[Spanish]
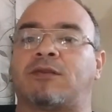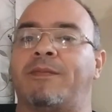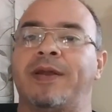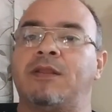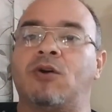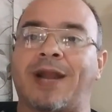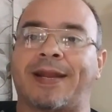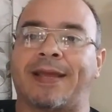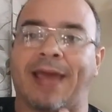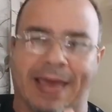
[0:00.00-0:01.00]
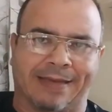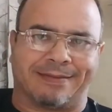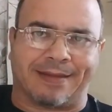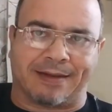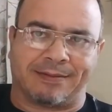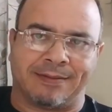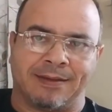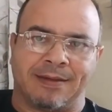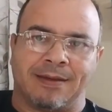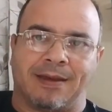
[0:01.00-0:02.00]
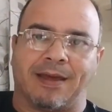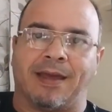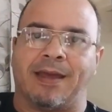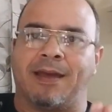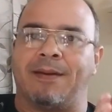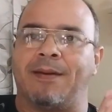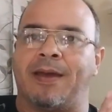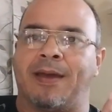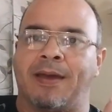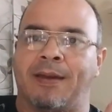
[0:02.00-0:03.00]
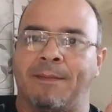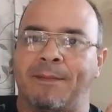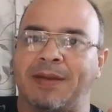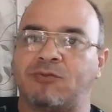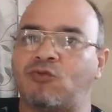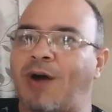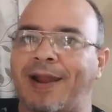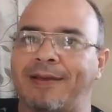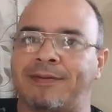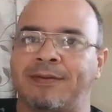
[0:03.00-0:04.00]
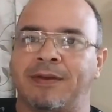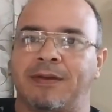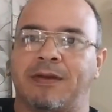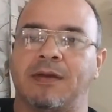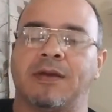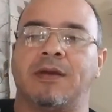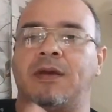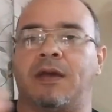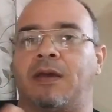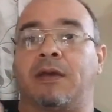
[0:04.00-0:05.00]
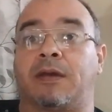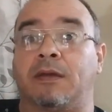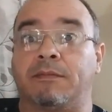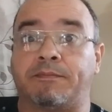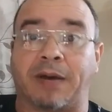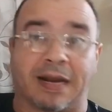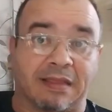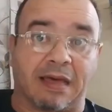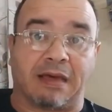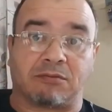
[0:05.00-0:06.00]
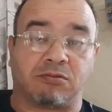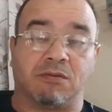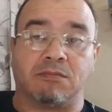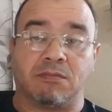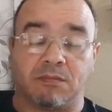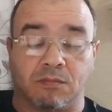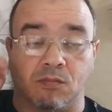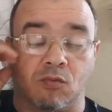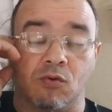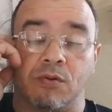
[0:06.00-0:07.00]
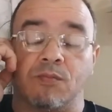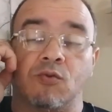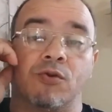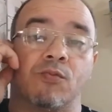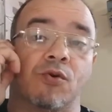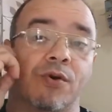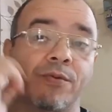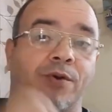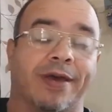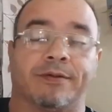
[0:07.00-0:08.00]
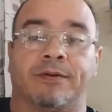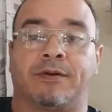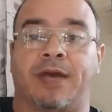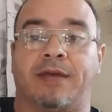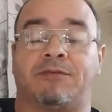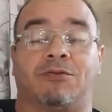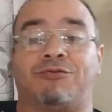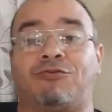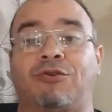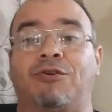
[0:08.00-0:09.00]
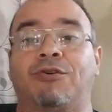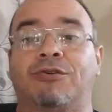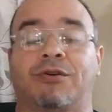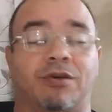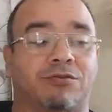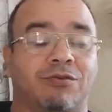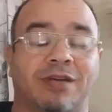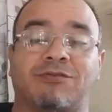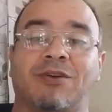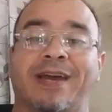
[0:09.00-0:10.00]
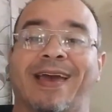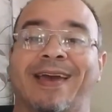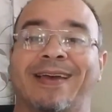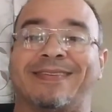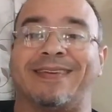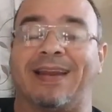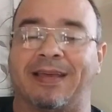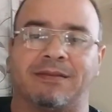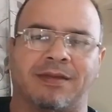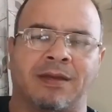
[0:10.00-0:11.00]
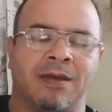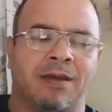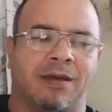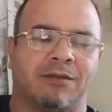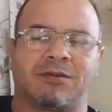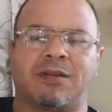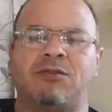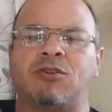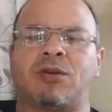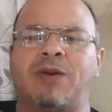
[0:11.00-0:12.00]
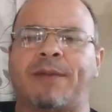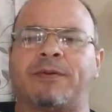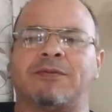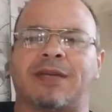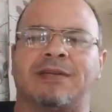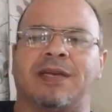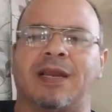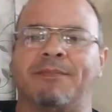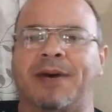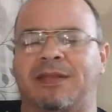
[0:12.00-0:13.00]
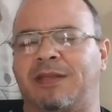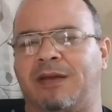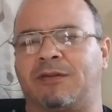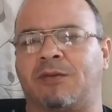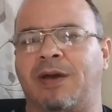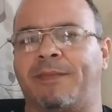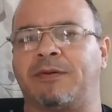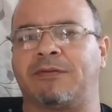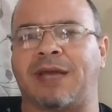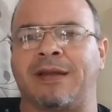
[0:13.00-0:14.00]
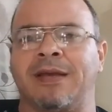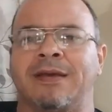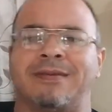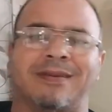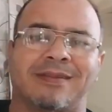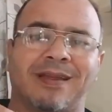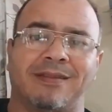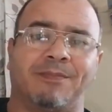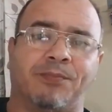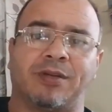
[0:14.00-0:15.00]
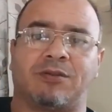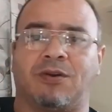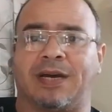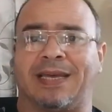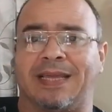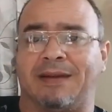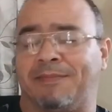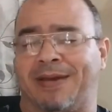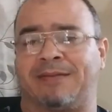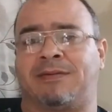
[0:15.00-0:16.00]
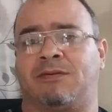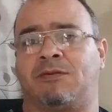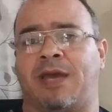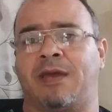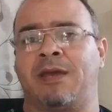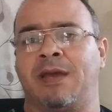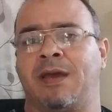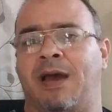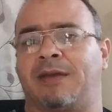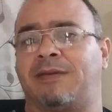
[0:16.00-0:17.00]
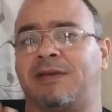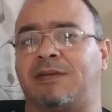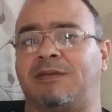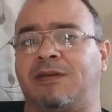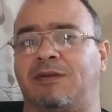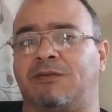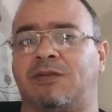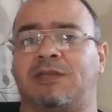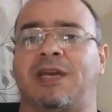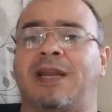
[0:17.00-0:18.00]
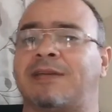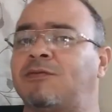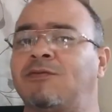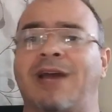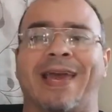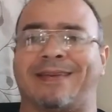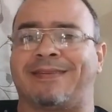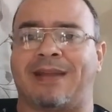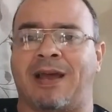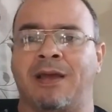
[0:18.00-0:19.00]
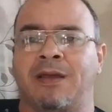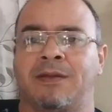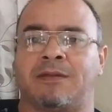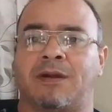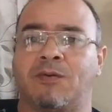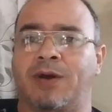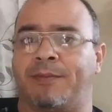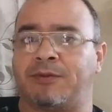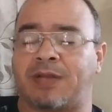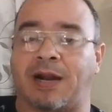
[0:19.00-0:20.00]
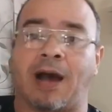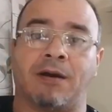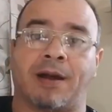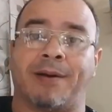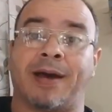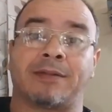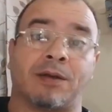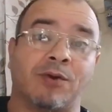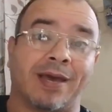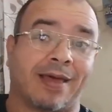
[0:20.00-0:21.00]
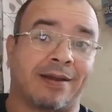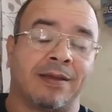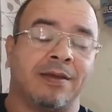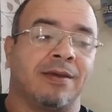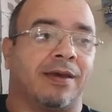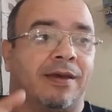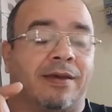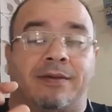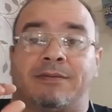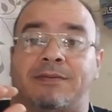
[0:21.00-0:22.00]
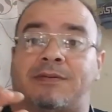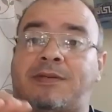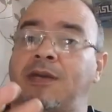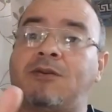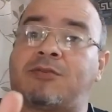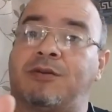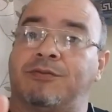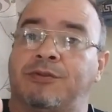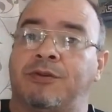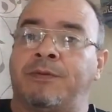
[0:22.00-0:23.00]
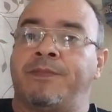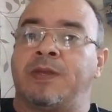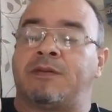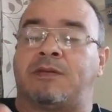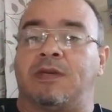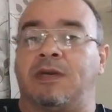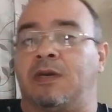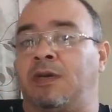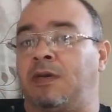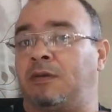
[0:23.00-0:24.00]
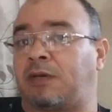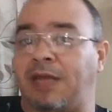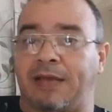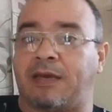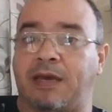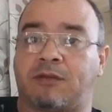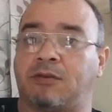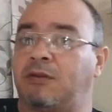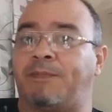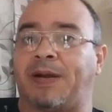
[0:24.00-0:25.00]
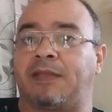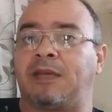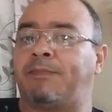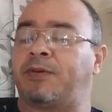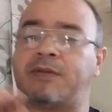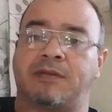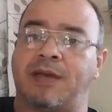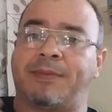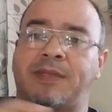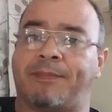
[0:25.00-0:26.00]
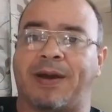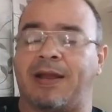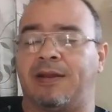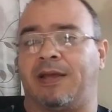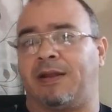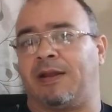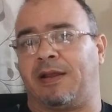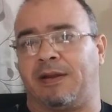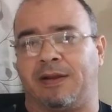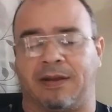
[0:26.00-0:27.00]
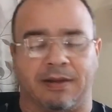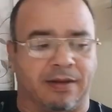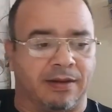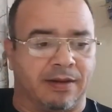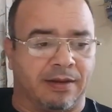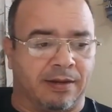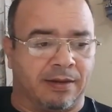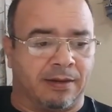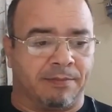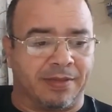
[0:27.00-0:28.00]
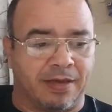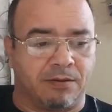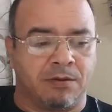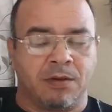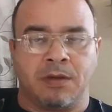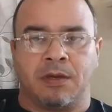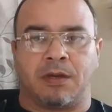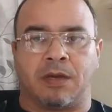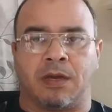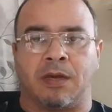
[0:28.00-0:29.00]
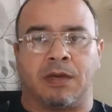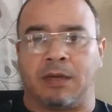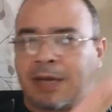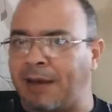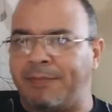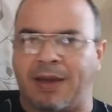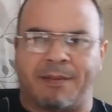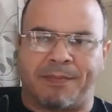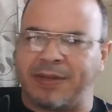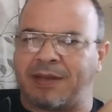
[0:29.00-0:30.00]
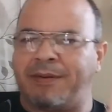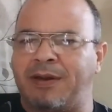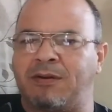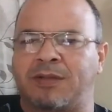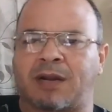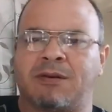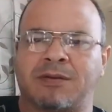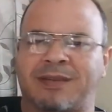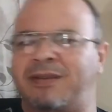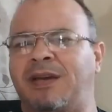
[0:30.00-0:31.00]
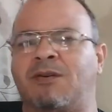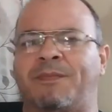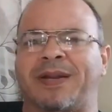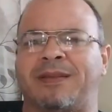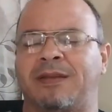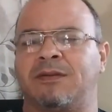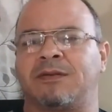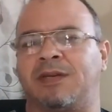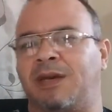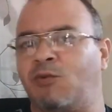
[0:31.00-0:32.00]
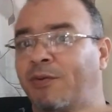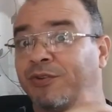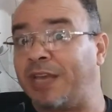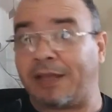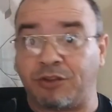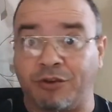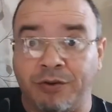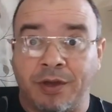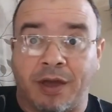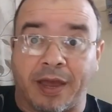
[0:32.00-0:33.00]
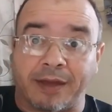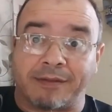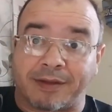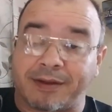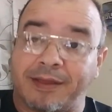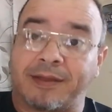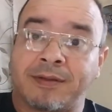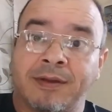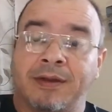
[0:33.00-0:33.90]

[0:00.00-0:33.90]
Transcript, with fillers: mil dólares extras mensuales y eh, que para nada son muy muy muy buenos ok son todo eh, son son es excelente entonces no te voy a preguntar si quieres más dinero te voy a preguntar si estás dispuesto a ganar más ok así de sencillo si quieres un extra te lo voy a mostrar ahora baja te voy a dar 5 eh, segundos si crees que esto no es para ti pues sencillamente apaga el, el, el, el video eh, y cambia, vete a ver otras cosas, sigue compartiendo, sigue huevoneando en internet,